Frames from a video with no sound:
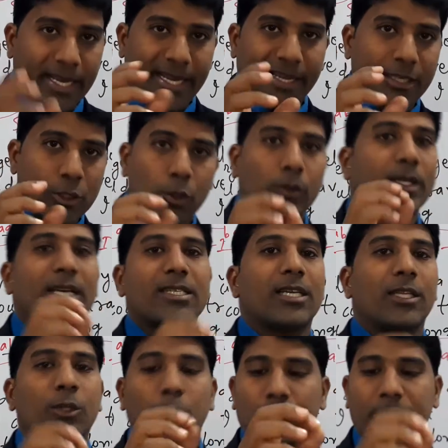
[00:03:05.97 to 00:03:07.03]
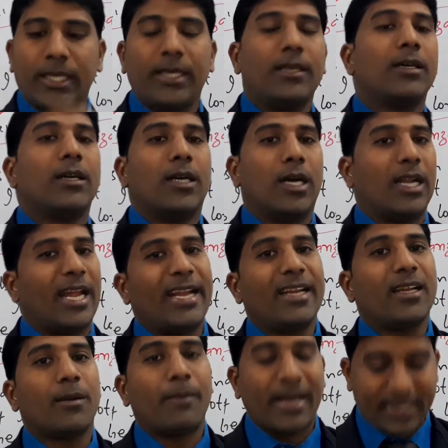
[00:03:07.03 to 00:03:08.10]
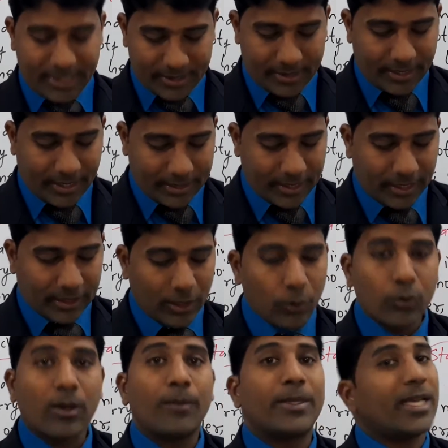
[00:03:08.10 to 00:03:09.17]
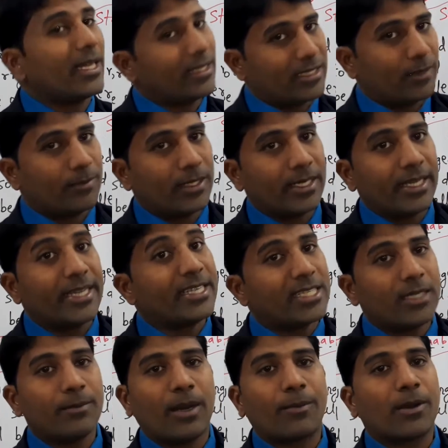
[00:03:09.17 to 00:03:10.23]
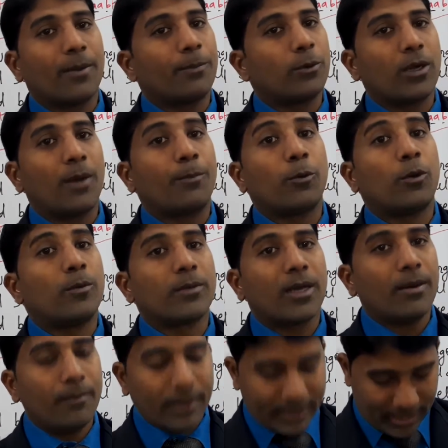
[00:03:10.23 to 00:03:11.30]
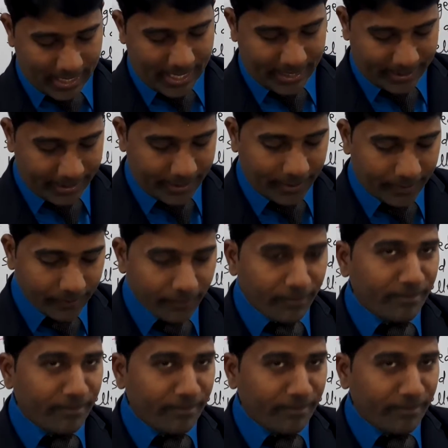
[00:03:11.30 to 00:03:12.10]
एक छोटा सा दो तीन लाइन का मैसेज देना चाहता हूँ आप ध्यान समझेंगे इसी में आपका पूरा पोम का मज़ा है ठीक है